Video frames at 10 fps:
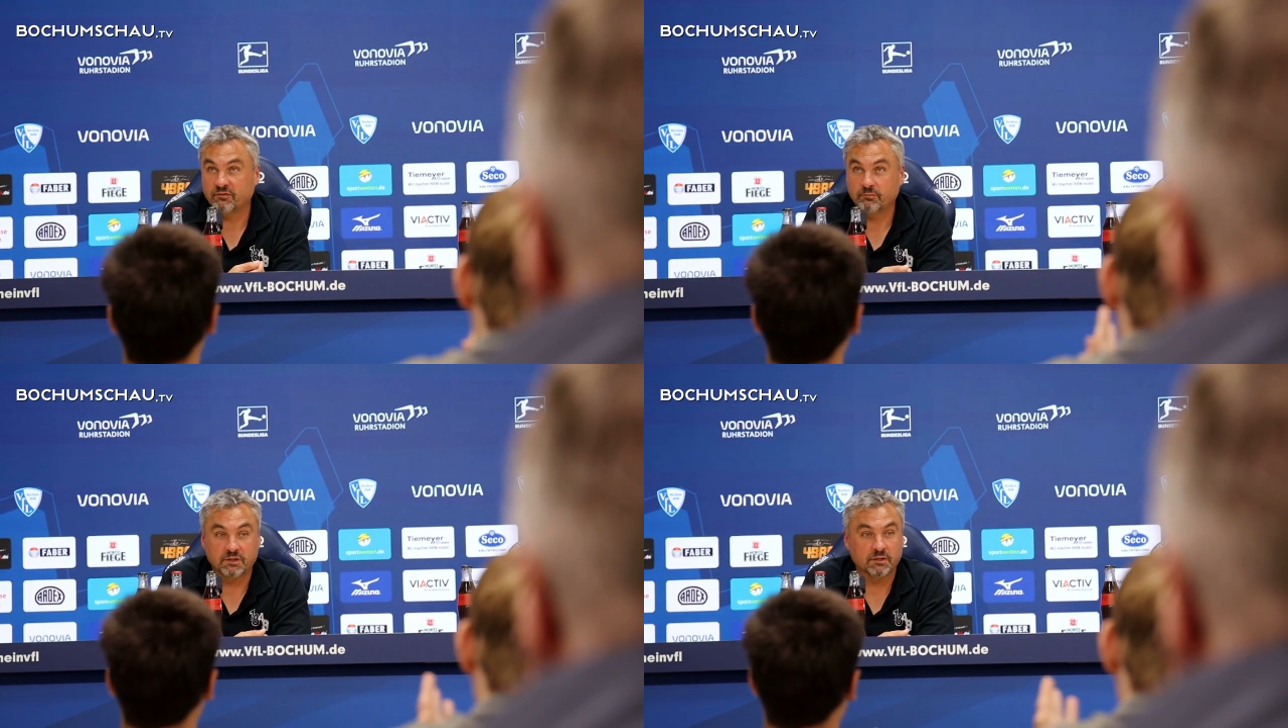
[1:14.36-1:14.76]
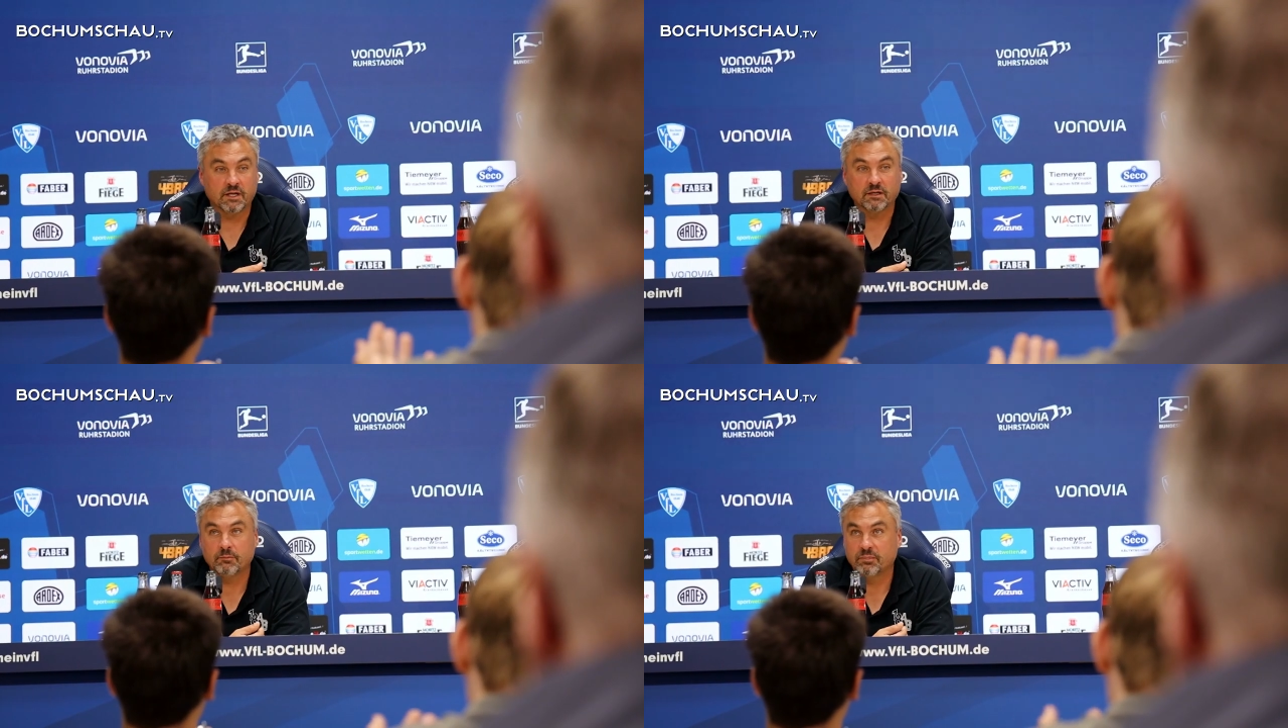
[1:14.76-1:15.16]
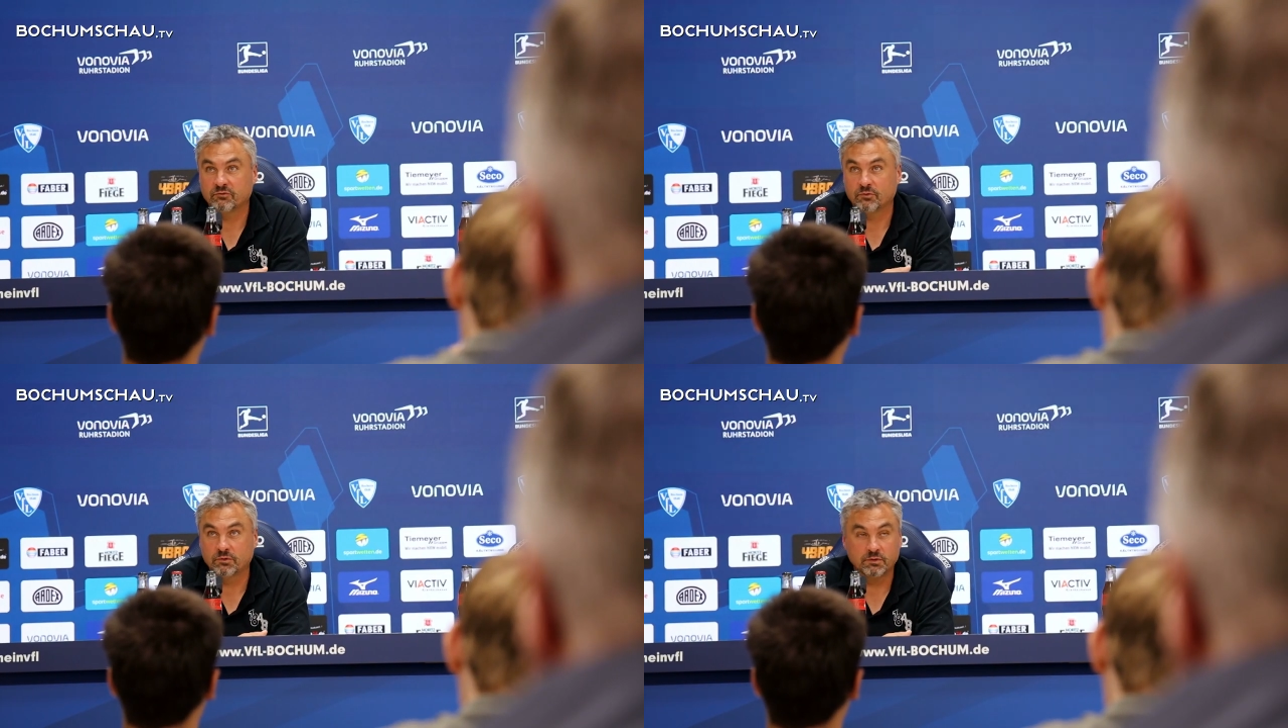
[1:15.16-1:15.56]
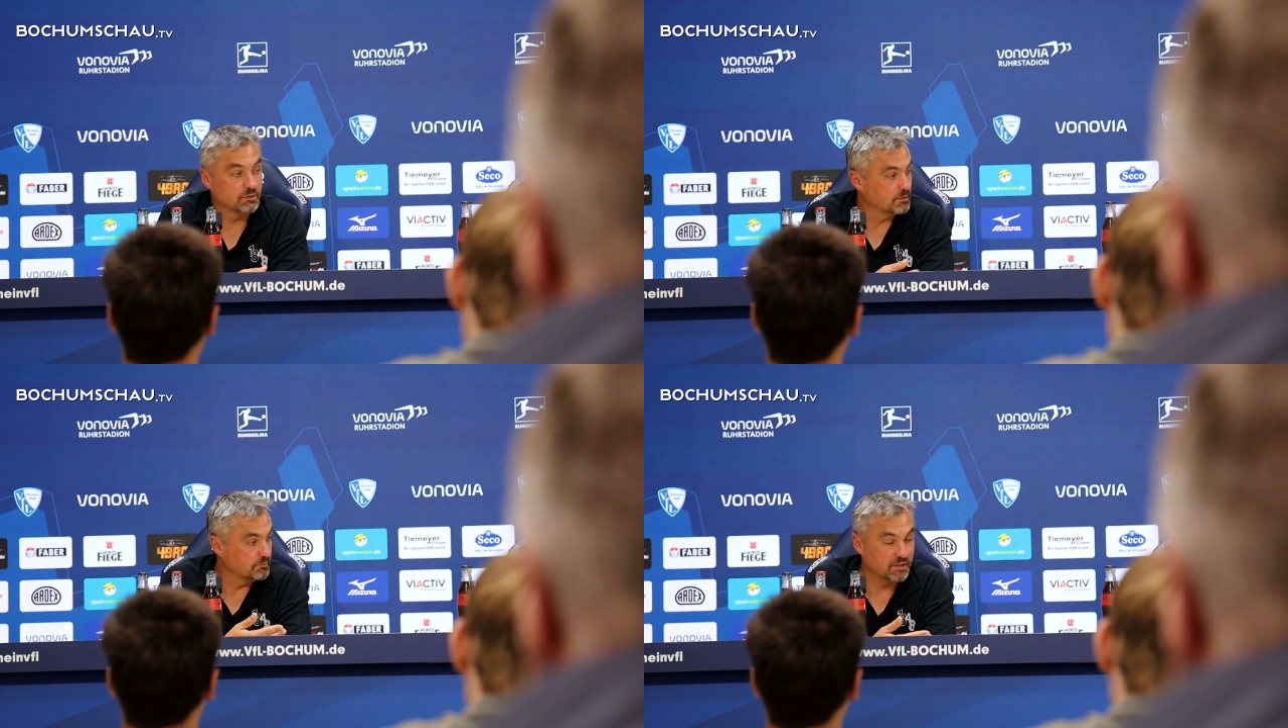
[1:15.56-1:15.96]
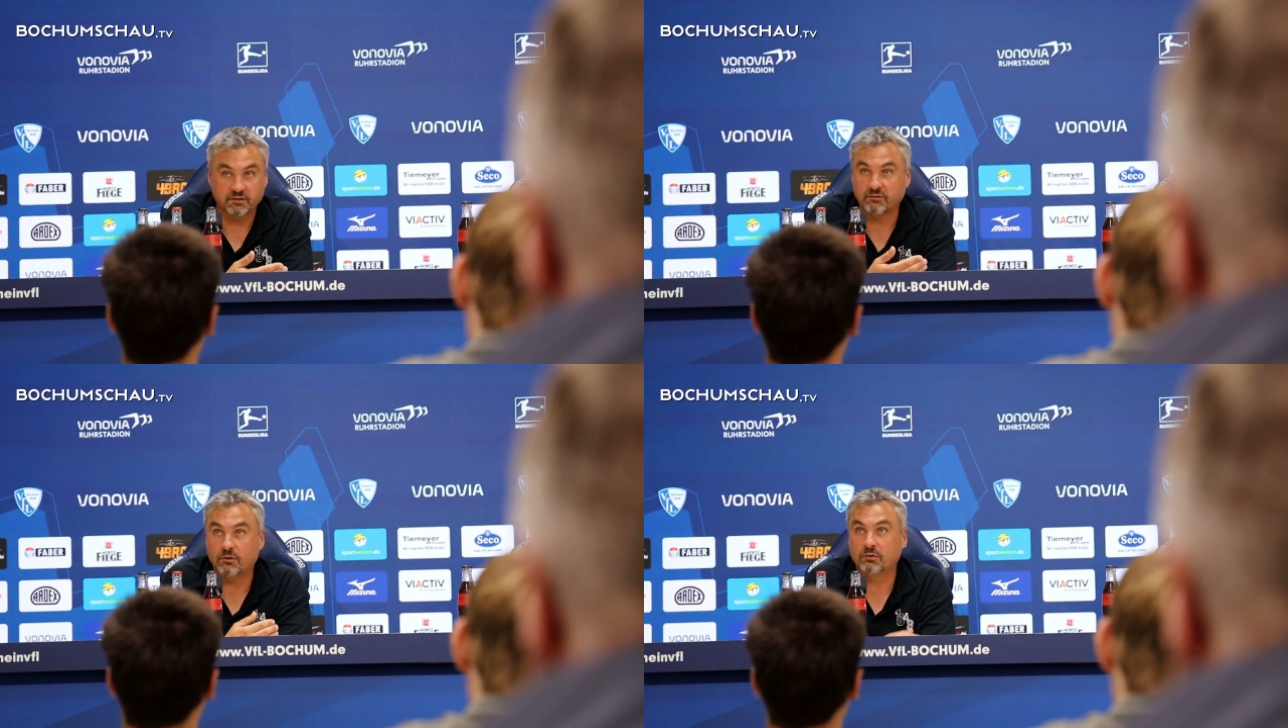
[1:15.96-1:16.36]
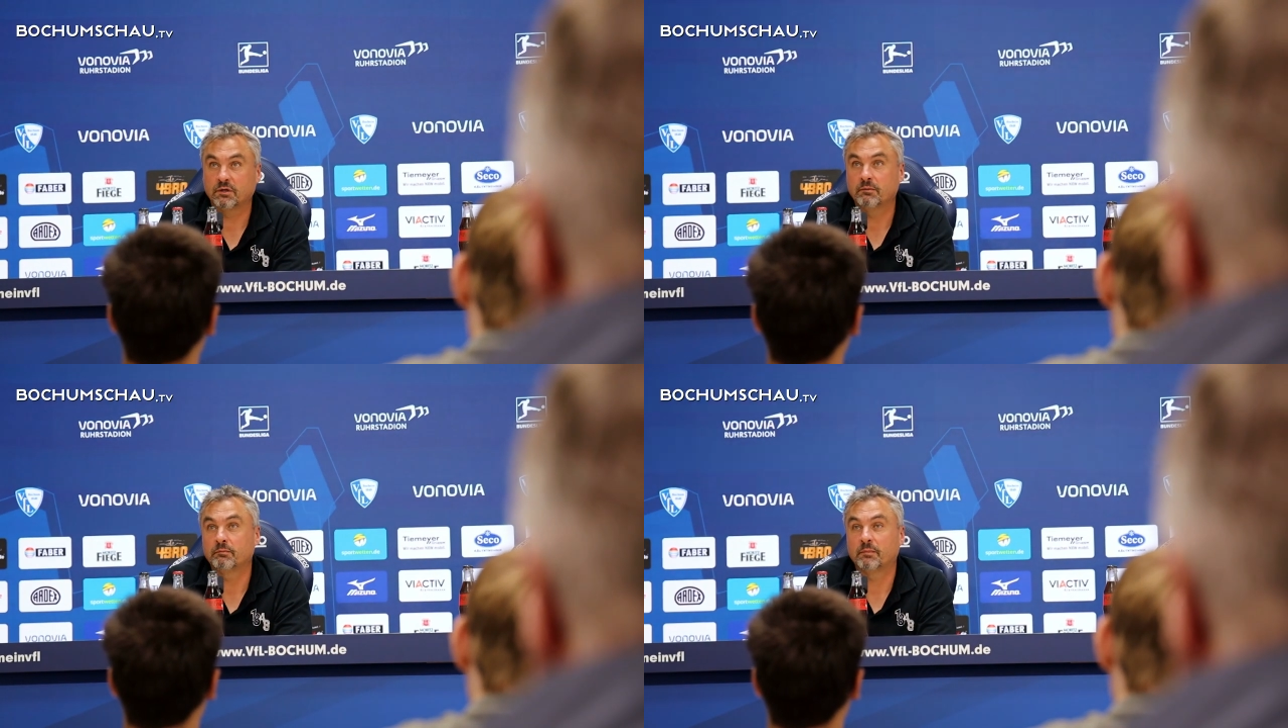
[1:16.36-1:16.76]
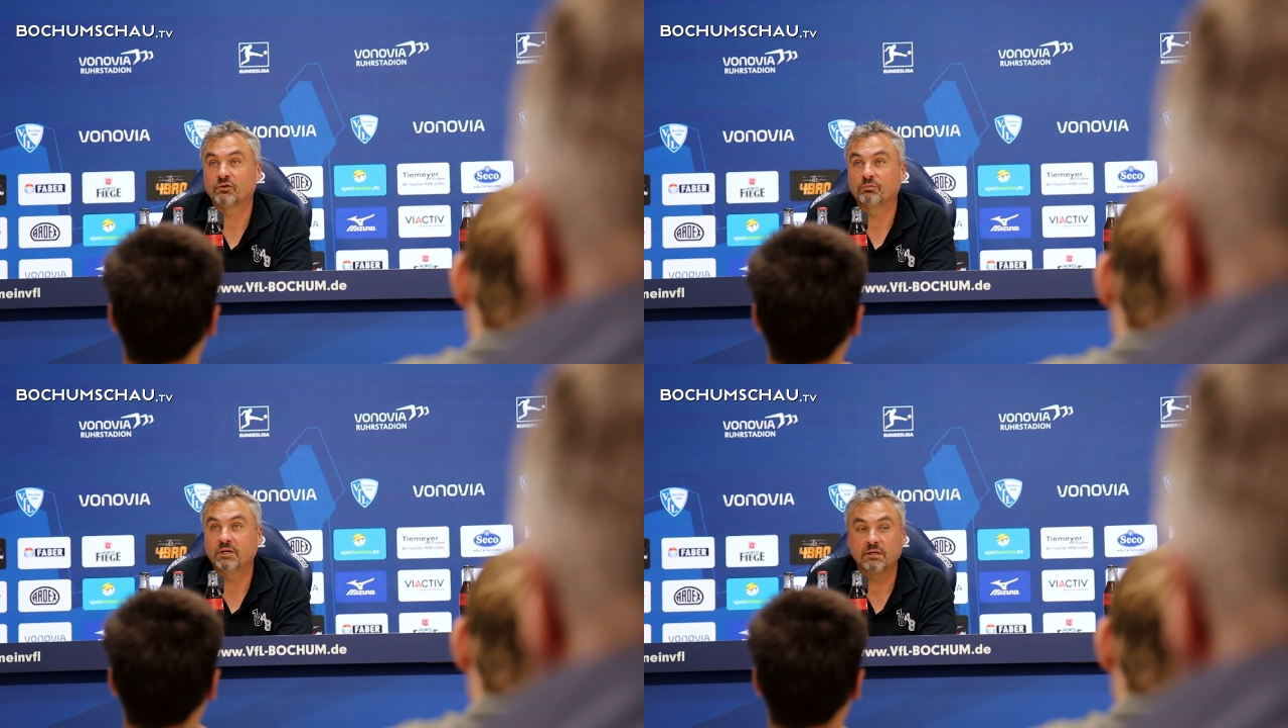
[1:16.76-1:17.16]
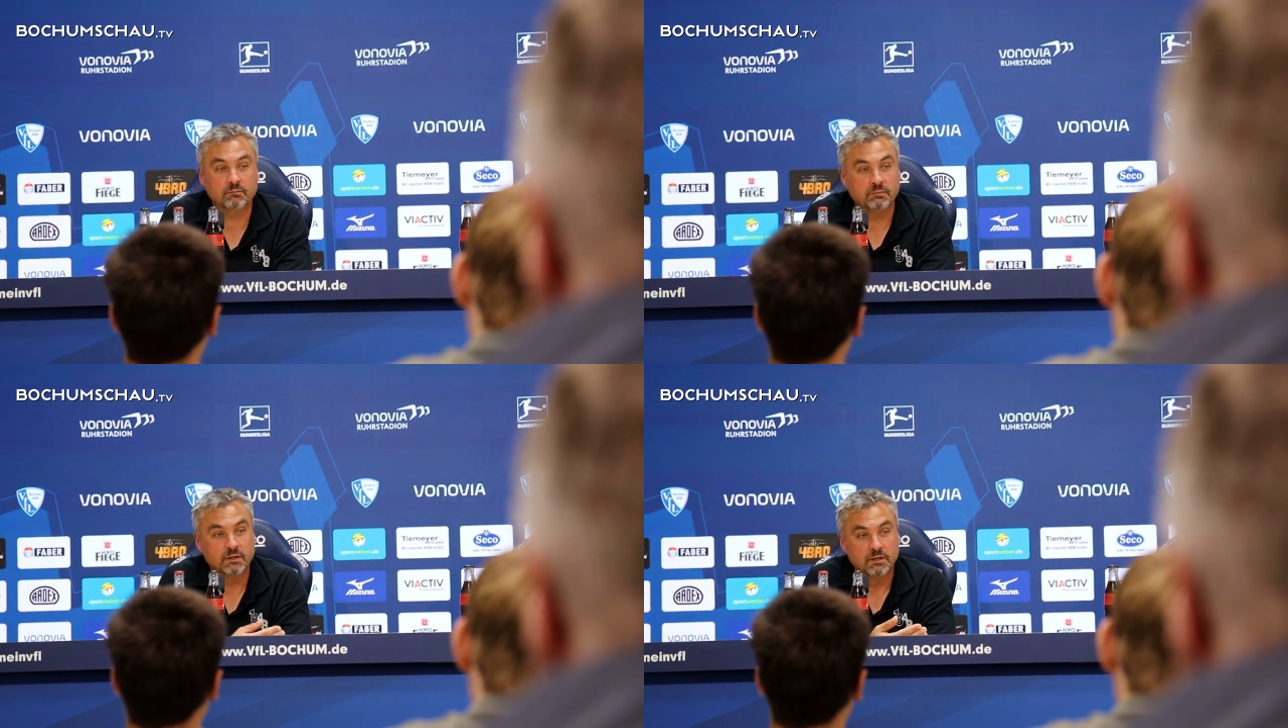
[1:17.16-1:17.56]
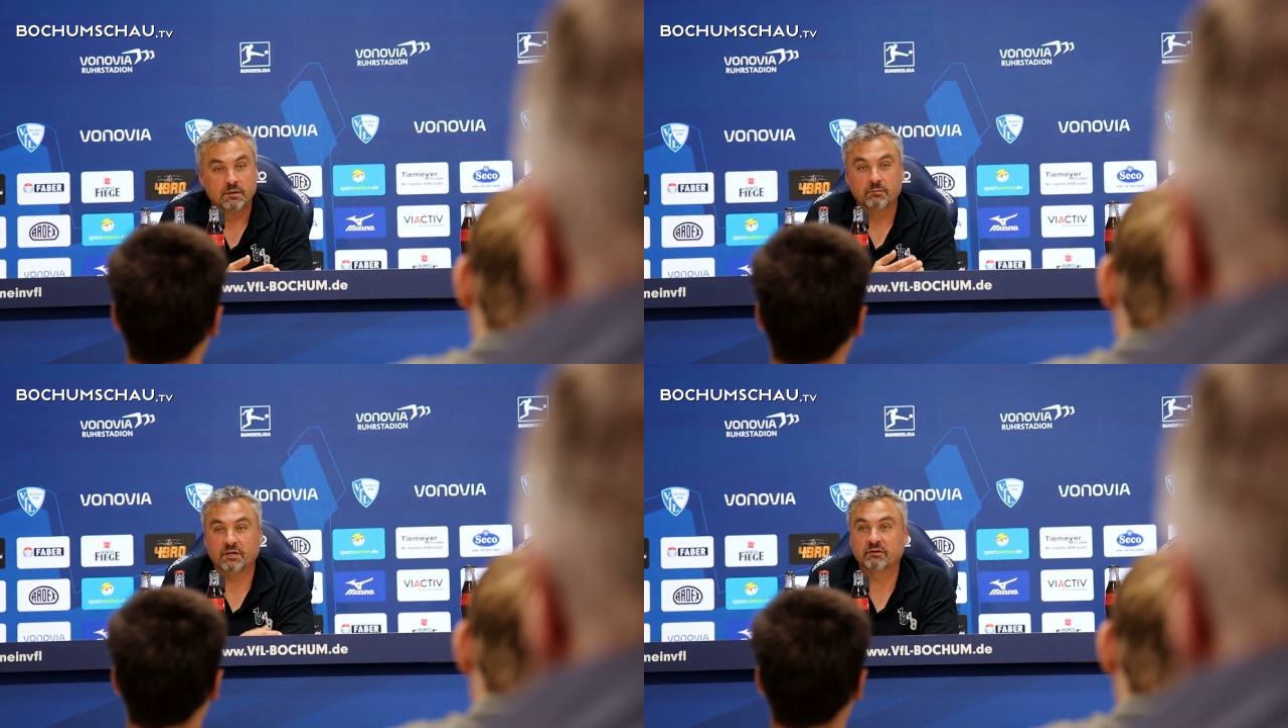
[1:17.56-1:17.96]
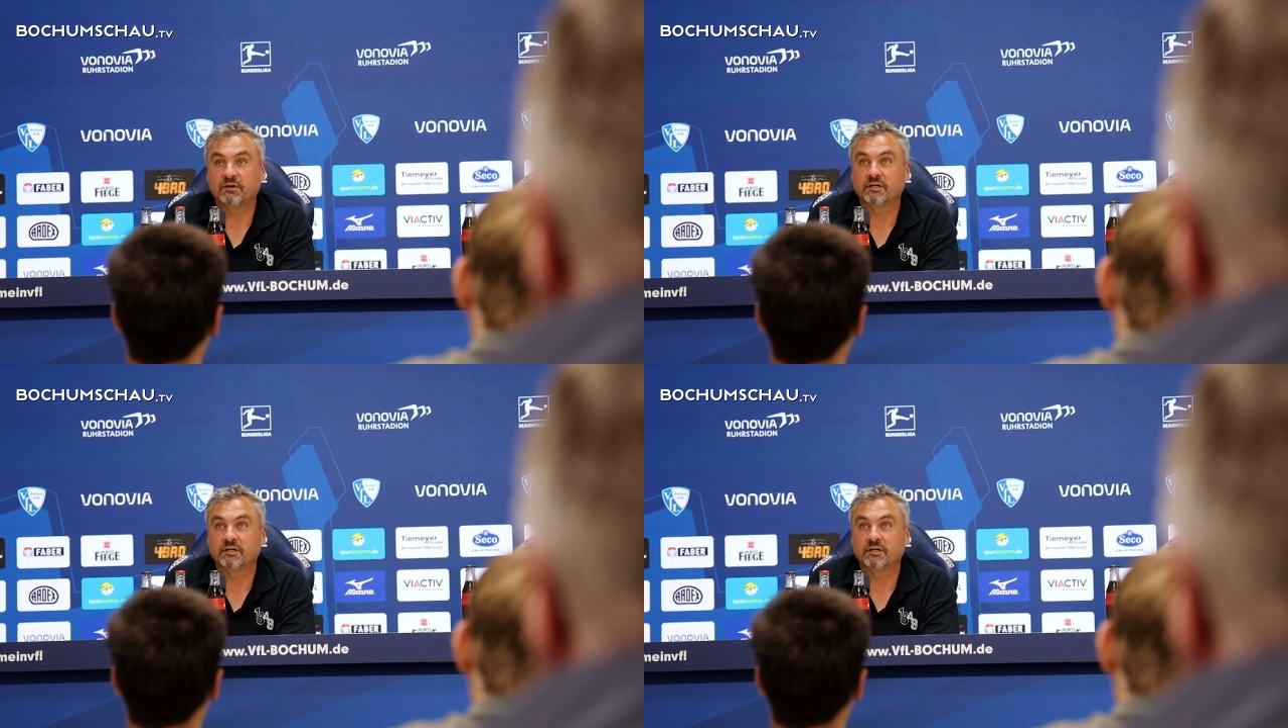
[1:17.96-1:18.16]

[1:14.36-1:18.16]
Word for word: muss man sich manchmal trennen. Und ich glaube auch, dass es äh, letztendlich nicht